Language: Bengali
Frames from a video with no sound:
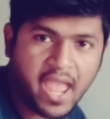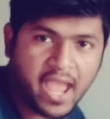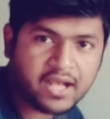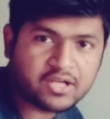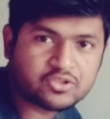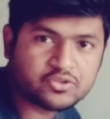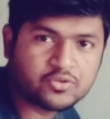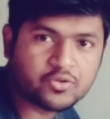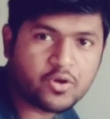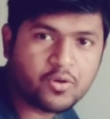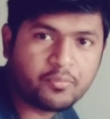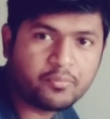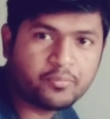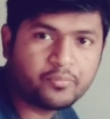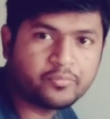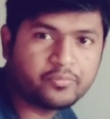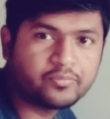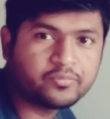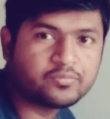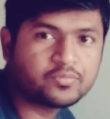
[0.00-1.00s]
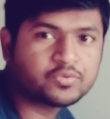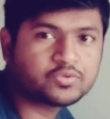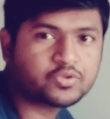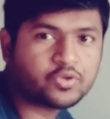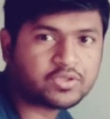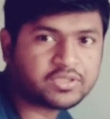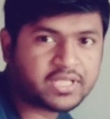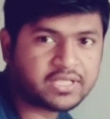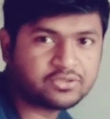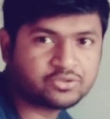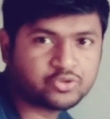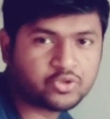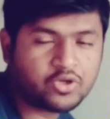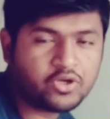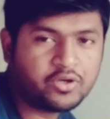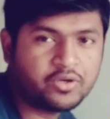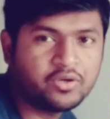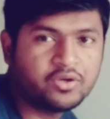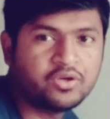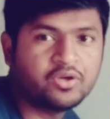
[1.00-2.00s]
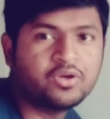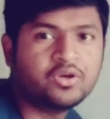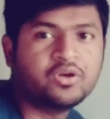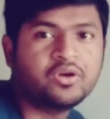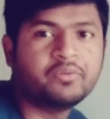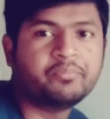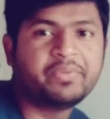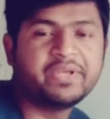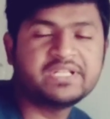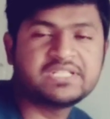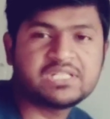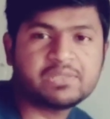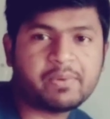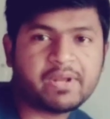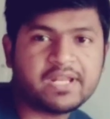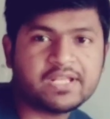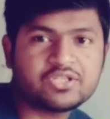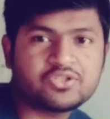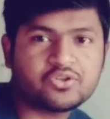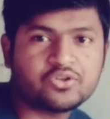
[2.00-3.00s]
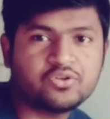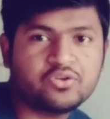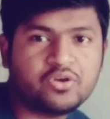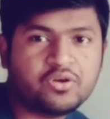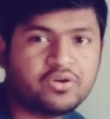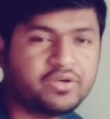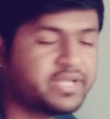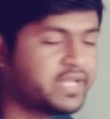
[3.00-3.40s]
একশো শতাংশ প্রিন্সিপালের জন্য